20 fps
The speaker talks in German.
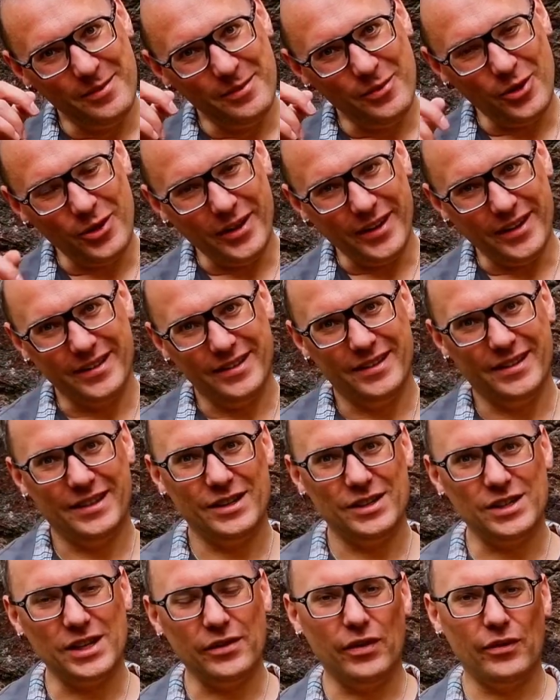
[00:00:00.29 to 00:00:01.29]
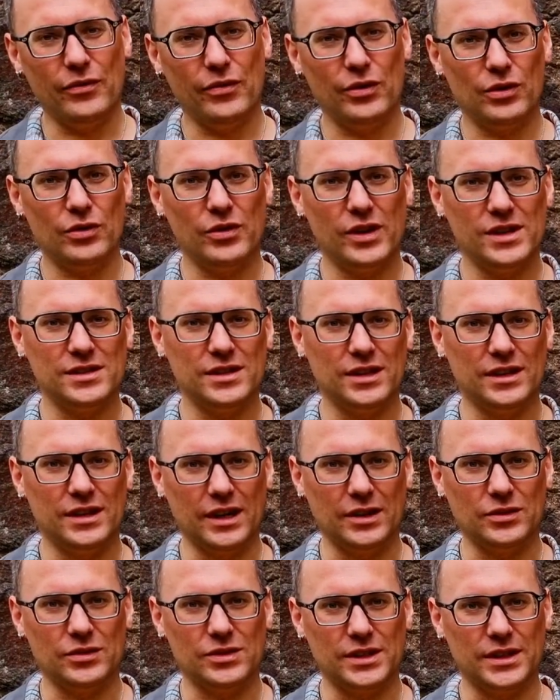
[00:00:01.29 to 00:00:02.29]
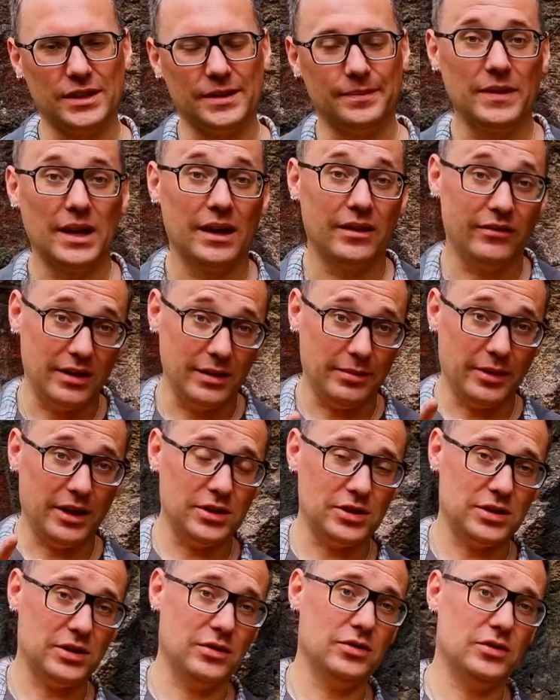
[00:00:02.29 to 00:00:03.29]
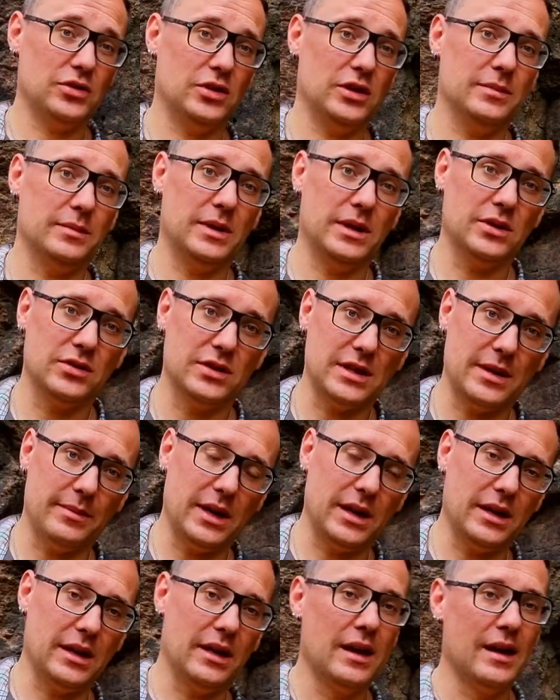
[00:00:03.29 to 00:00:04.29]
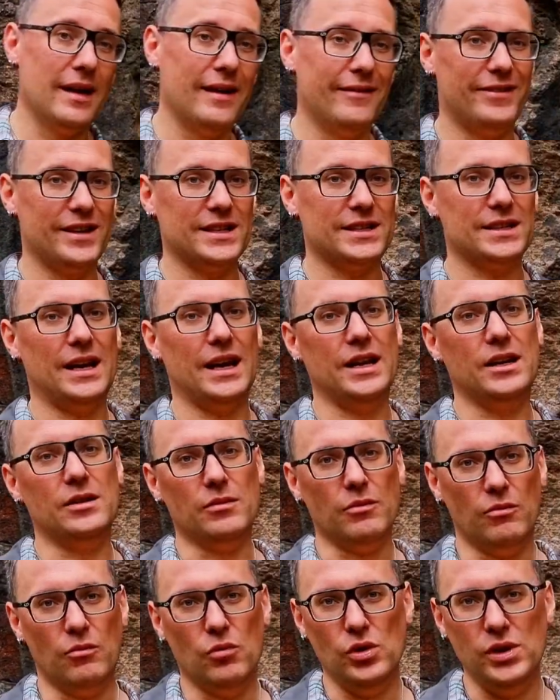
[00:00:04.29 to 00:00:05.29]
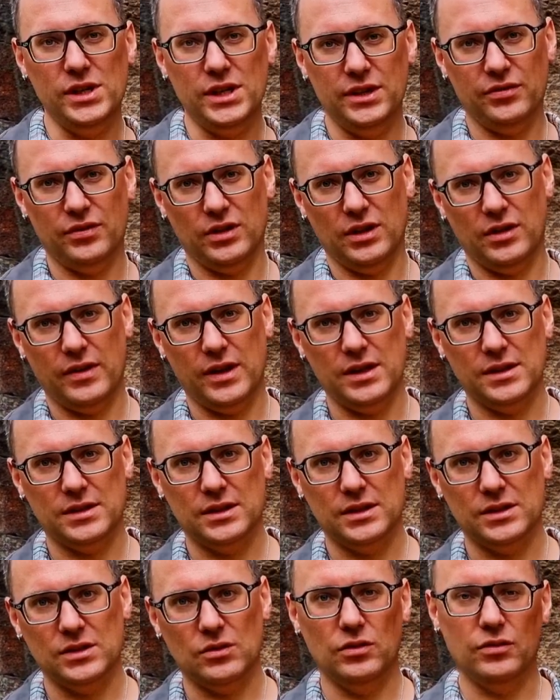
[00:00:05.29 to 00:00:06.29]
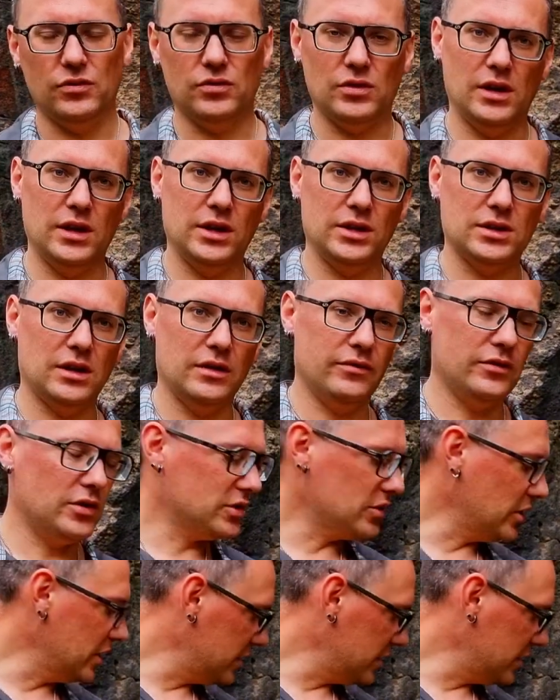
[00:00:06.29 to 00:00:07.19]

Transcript: Moin, Stefan von Crazy Detectors hier. Wir beide schauen uns heute mal zusammen an, was eine Multifrequenz ist und vor allen Dingen schauen wir uns